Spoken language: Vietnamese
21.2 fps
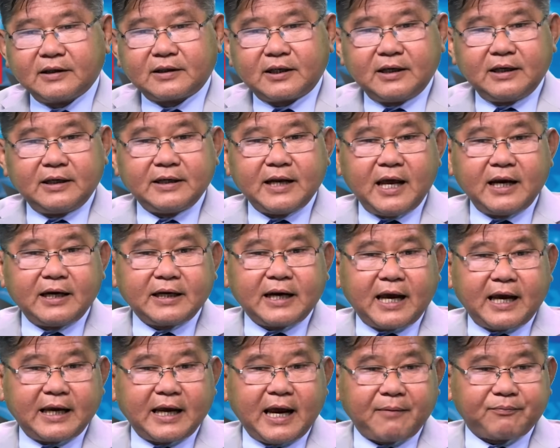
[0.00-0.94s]
thì đến
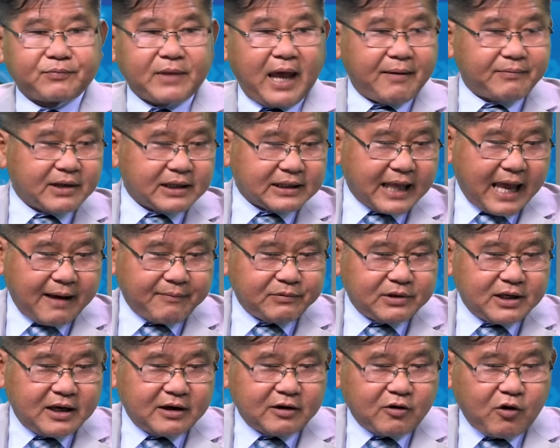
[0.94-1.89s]
ngày 28 tháng
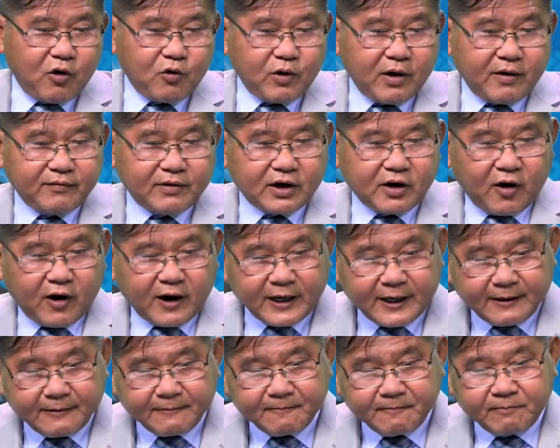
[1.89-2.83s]
8 như anh Khôi Nguyên vừa nói
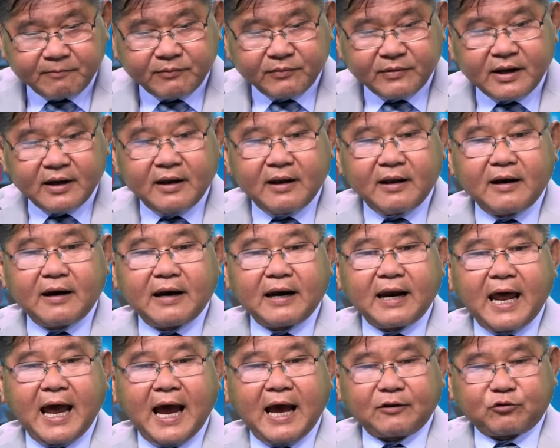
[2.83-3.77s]
yeah. Dạ.
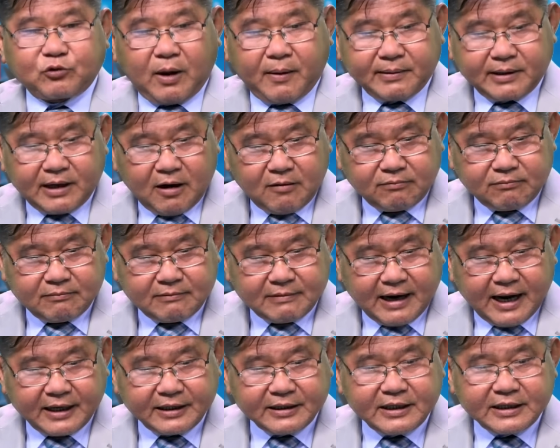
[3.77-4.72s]
là Tòa Bạch Ốc
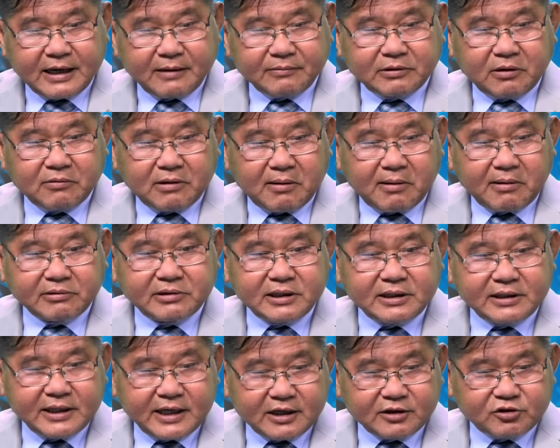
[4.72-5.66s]
lại đưa ra thông cáo báo
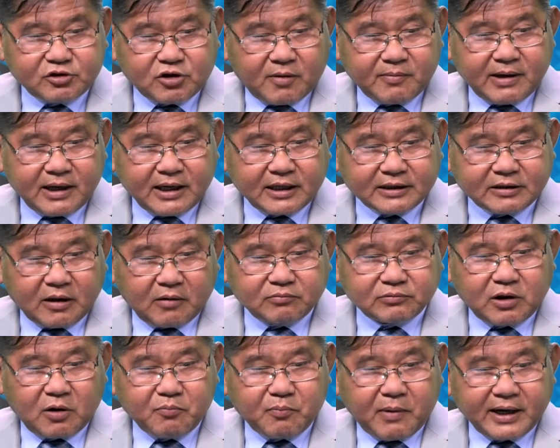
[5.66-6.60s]
chí riêng cho biết là
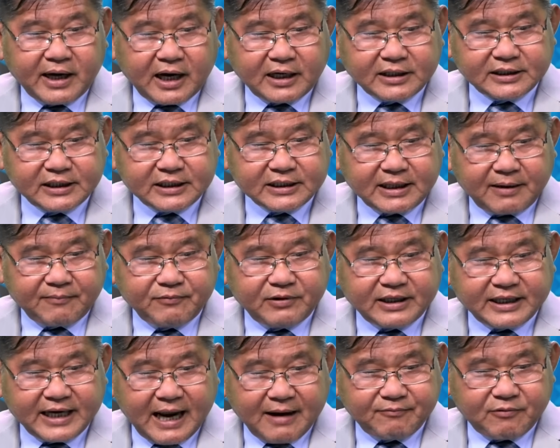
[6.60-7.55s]
Tổng thống Biden sẽ thăm
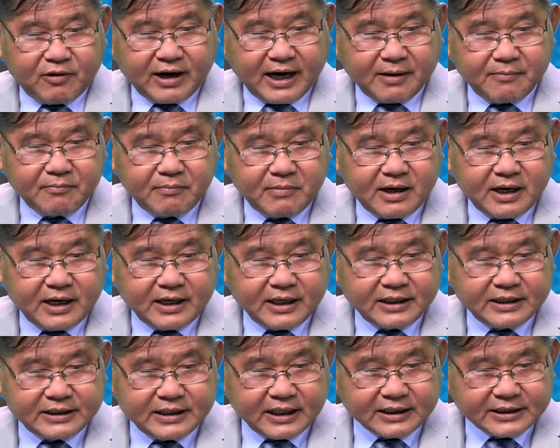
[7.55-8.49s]
Việt Nam vào ngày
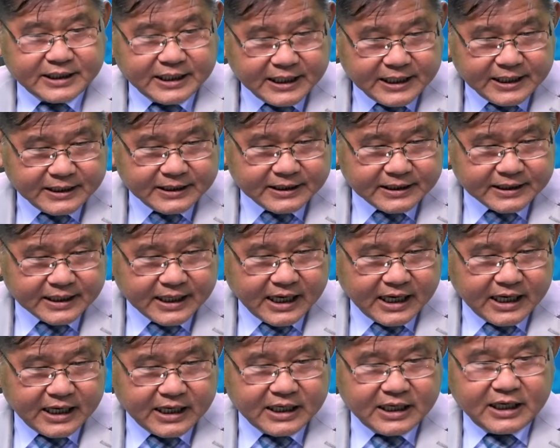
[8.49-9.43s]
10 tháng 9 à,
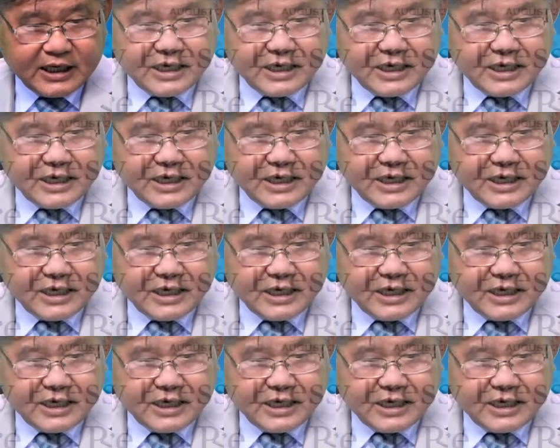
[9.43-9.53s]
vâng.